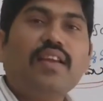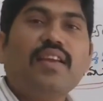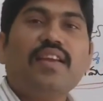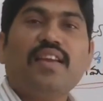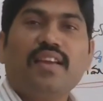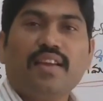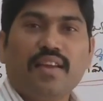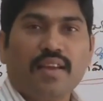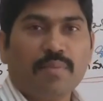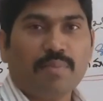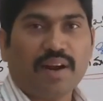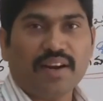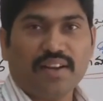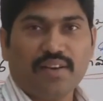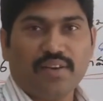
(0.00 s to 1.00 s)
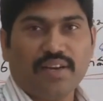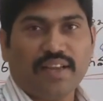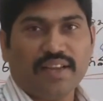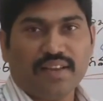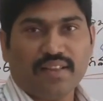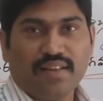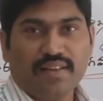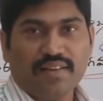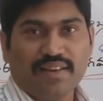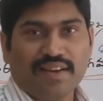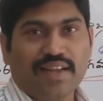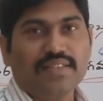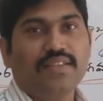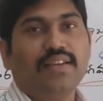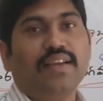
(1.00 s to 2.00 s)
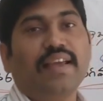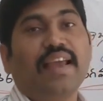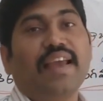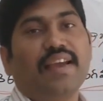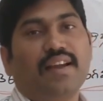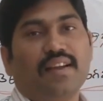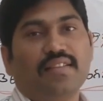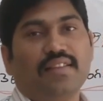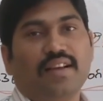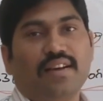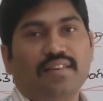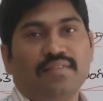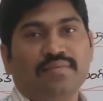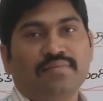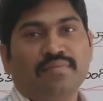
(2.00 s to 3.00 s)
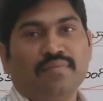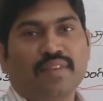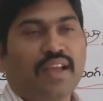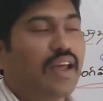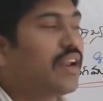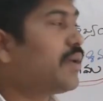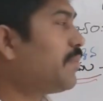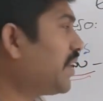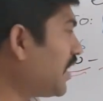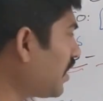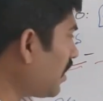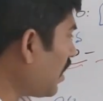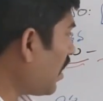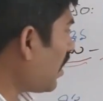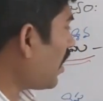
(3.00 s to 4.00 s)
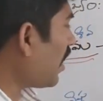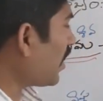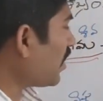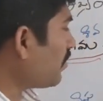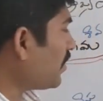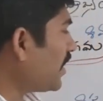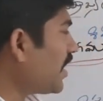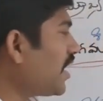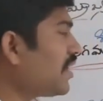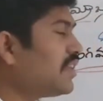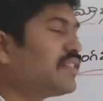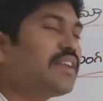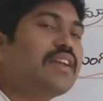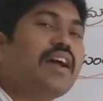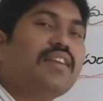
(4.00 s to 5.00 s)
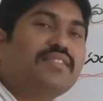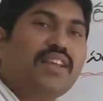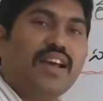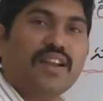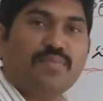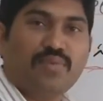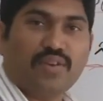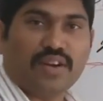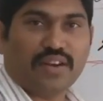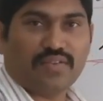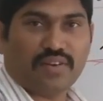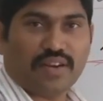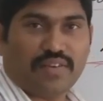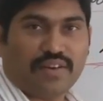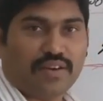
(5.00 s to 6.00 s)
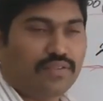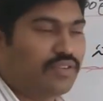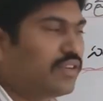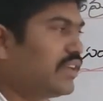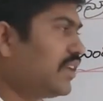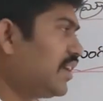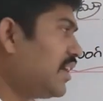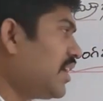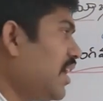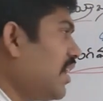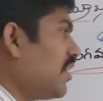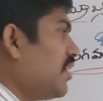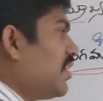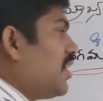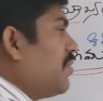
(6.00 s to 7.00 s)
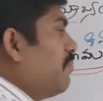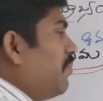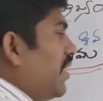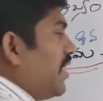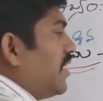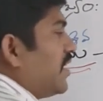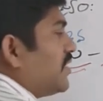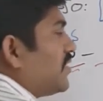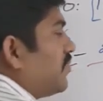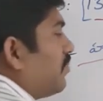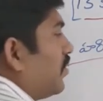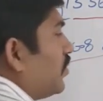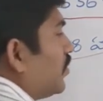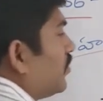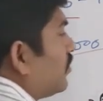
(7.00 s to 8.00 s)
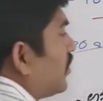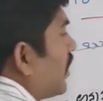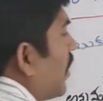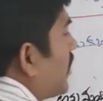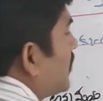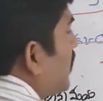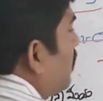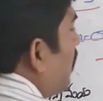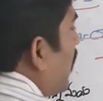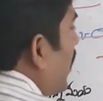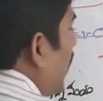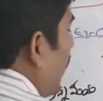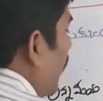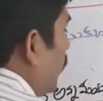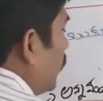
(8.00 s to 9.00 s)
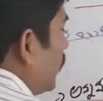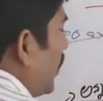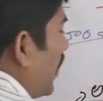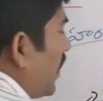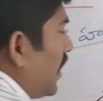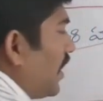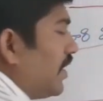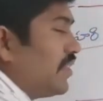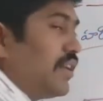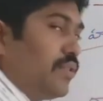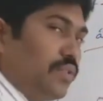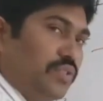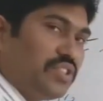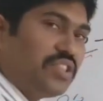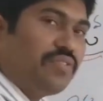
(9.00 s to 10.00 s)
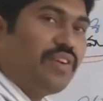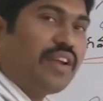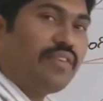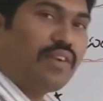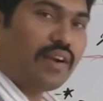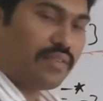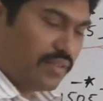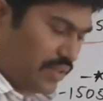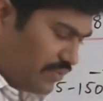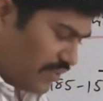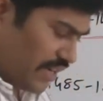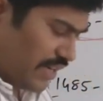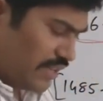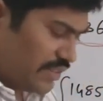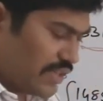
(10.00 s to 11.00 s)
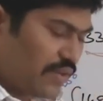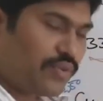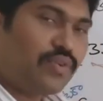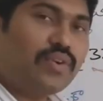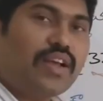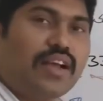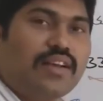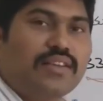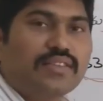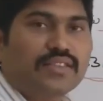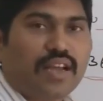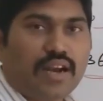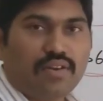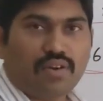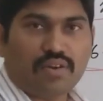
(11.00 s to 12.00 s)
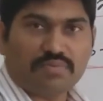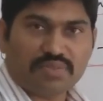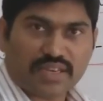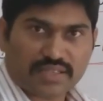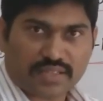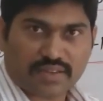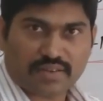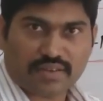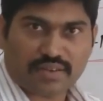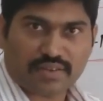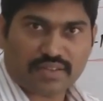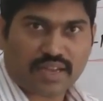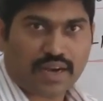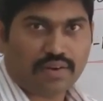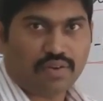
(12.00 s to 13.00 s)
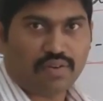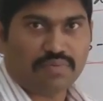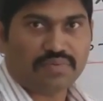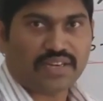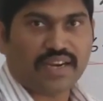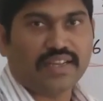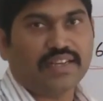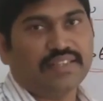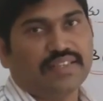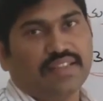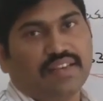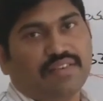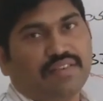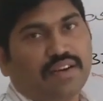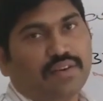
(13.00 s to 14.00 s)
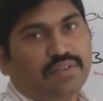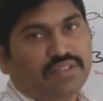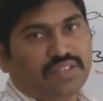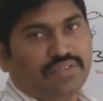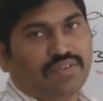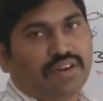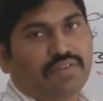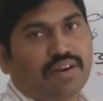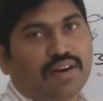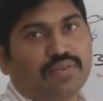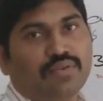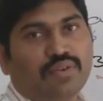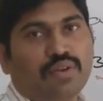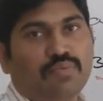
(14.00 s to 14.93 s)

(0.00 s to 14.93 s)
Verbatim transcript: ఈ ఈ పాటలు ఉన్నాయి కదా రాసిన గేయకర్త అన్నమయ్య ఆ అన్నమయ్య ఇతని ఆస్థానంలోనే ఉండేవాడు ఇంకా ఇమ్మడి నరసింహుడు నరసింహరాయలు అనే అతను చివరివాడు వీళ్ళిద్దరూ కూడా సాలవ వంశస్థులు సాలవ వంశానికి చెందిన వాళ్ళు చివరివాడు